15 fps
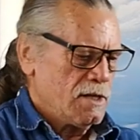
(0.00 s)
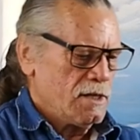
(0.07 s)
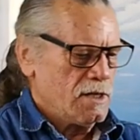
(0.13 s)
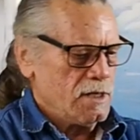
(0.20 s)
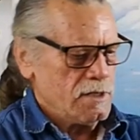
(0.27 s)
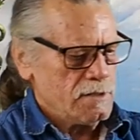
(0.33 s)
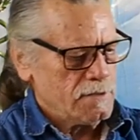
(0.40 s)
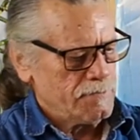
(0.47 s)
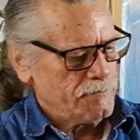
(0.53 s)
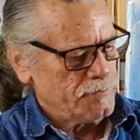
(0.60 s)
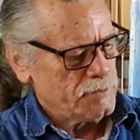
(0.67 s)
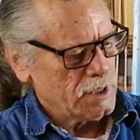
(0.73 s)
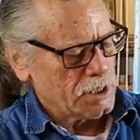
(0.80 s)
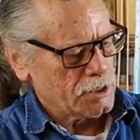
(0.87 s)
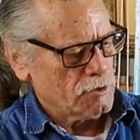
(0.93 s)
¿eh?
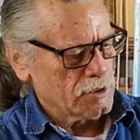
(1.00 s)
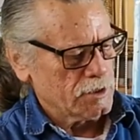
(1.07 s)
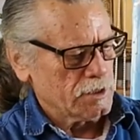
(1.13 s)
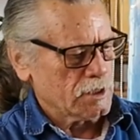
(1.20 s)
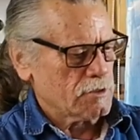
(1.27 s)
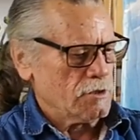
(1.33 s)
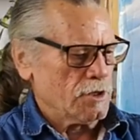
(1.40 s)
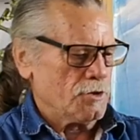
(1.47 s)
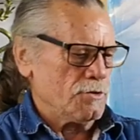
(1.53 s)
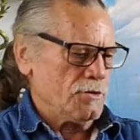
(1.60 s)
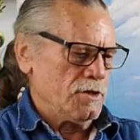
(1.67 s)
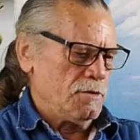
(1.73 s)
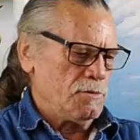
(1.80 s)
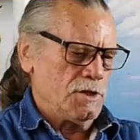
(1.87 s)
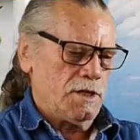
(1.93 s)
La recogen del colegio
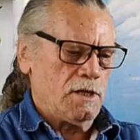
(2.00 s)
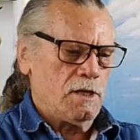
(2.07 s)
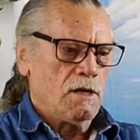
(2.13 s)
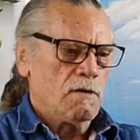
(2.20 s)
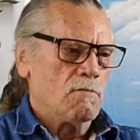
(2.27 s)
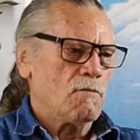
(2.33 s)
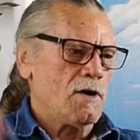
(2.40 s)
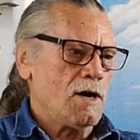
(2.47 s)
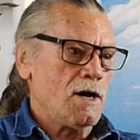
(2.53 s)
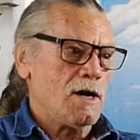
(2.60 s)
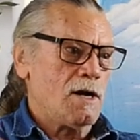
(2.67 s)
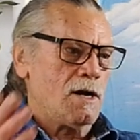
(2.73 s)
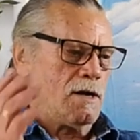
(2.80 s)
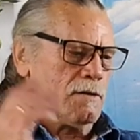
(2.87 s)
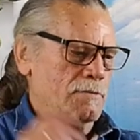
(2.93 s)
y viene,
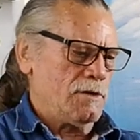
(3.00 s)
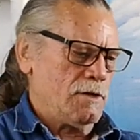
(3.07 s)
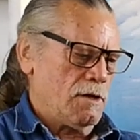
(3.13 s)
¡Wow!